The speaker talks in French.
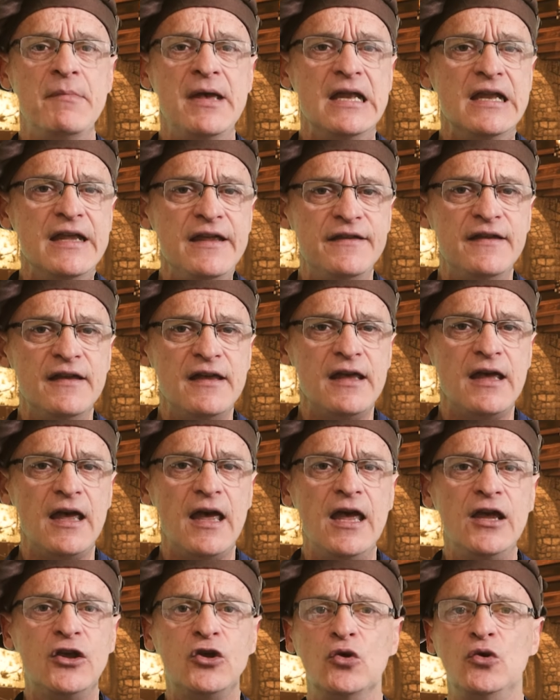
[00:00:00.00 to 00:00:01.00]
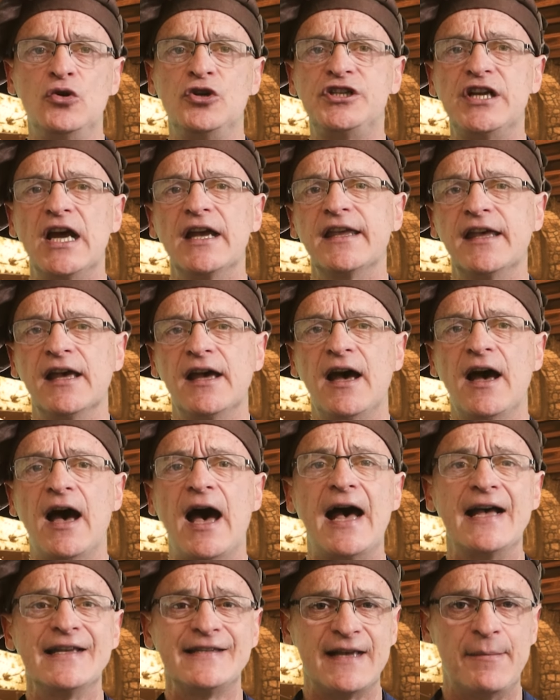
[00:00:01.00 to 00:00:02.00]
Mais l'idée est que chacun
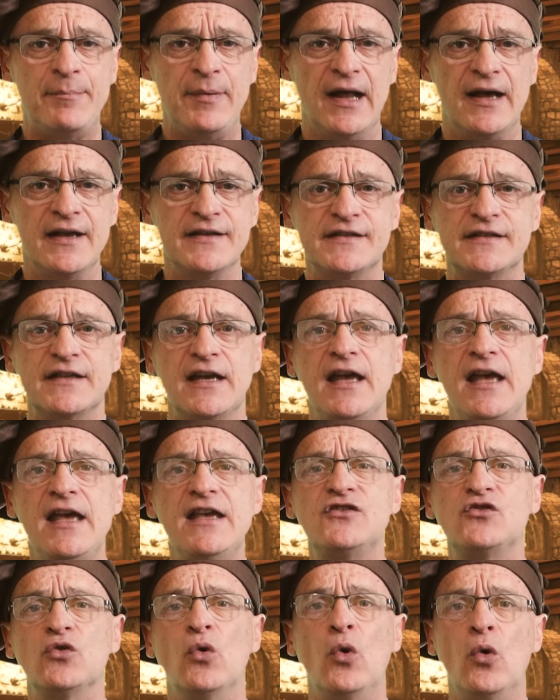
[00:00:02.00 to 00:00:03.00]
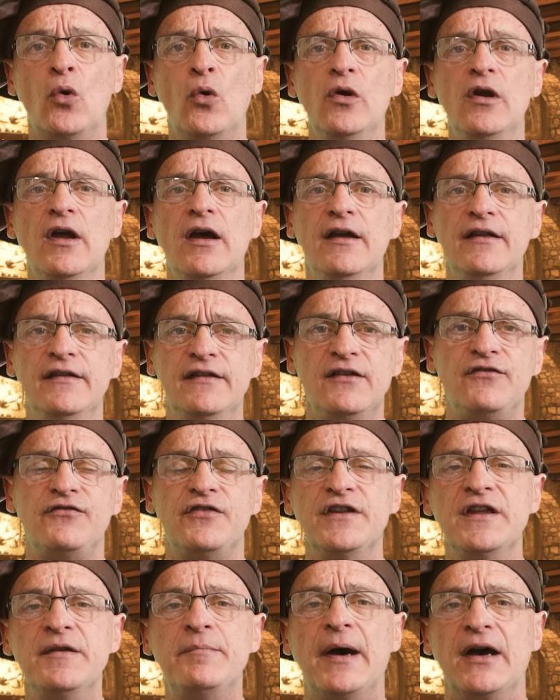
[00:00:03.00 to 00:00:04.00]
a sa place et son rôle
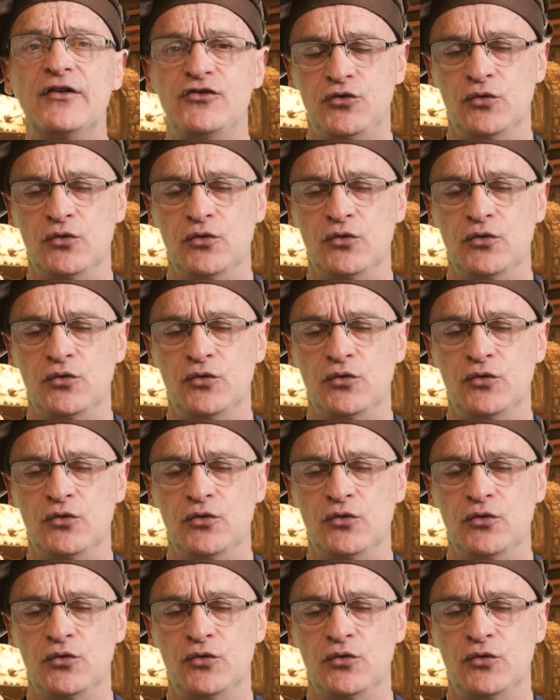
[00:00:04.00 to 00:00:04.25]
défini par